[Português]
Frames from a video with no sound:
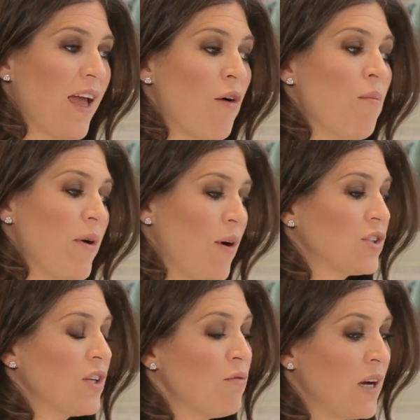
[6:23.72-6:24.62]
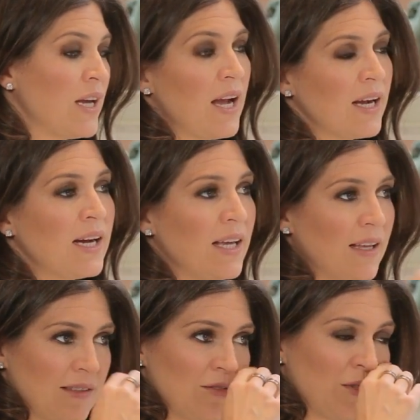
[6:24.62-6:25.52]
eu, é eu acho que é um
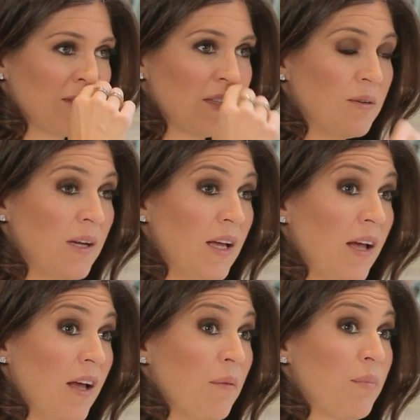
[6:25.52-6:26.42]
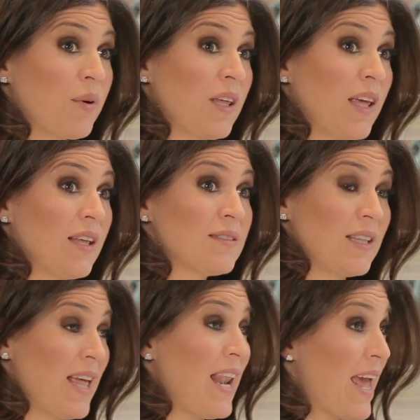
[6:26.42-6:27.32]
ganha-ganha essa situação porque
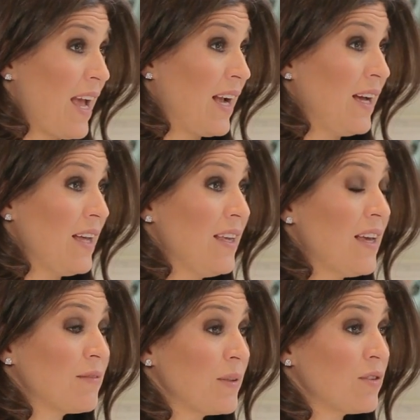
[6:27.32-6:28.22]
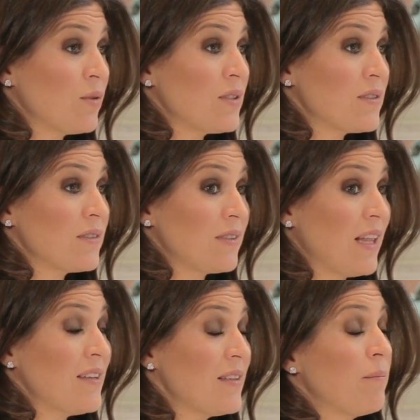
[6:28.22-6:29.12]
você delega e as pessoas, você
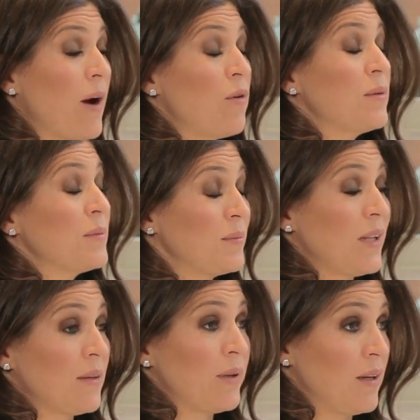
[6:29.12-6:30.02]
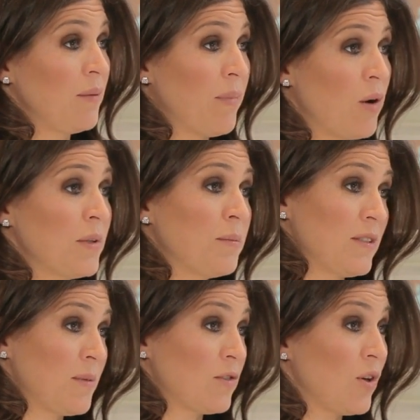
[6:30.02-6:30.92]
dá esse empowerment para empowerment
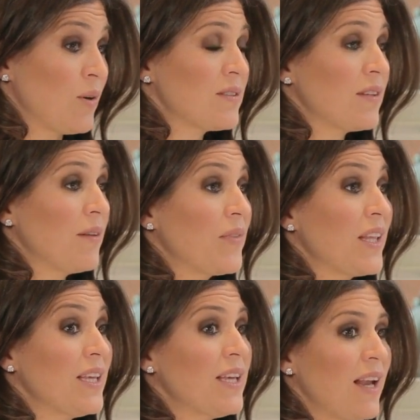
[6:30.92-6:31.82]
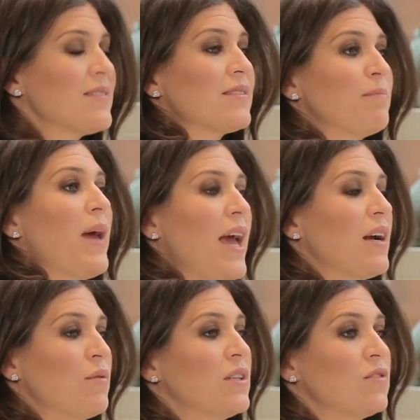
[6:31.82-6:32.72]
as pessoas e elas
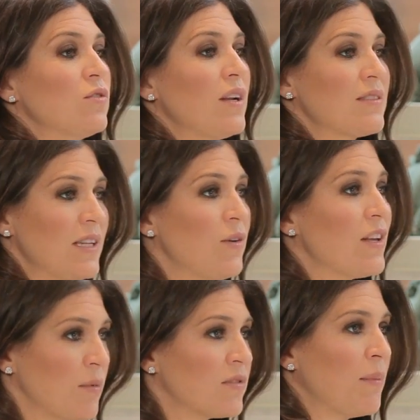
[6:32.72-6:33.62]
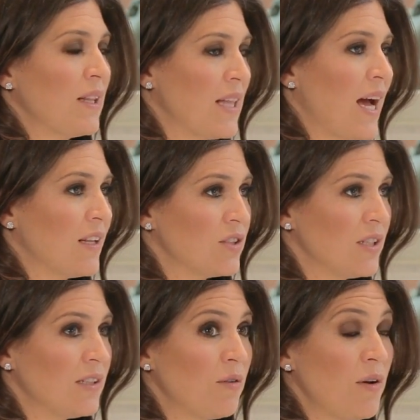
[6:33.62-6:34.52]
pegam isso, então elas Sim. criam responsabilidade.
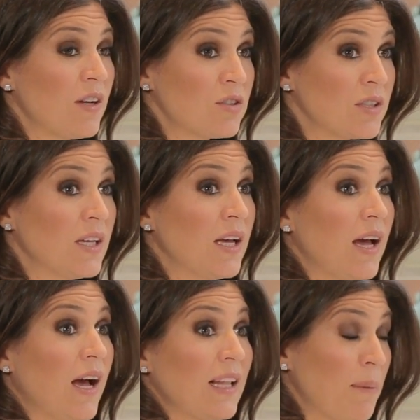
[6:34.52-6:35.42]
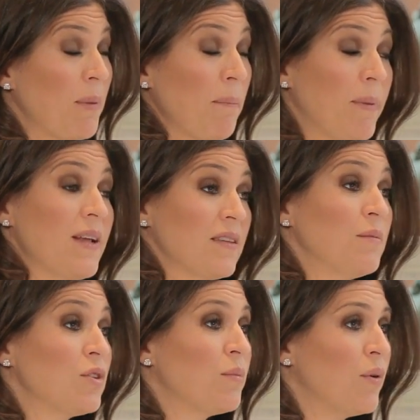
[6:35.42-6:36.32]
Então eu acho que até para empresa é
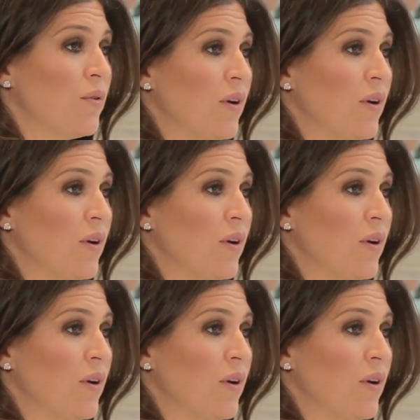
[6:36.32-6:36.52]
muito bom,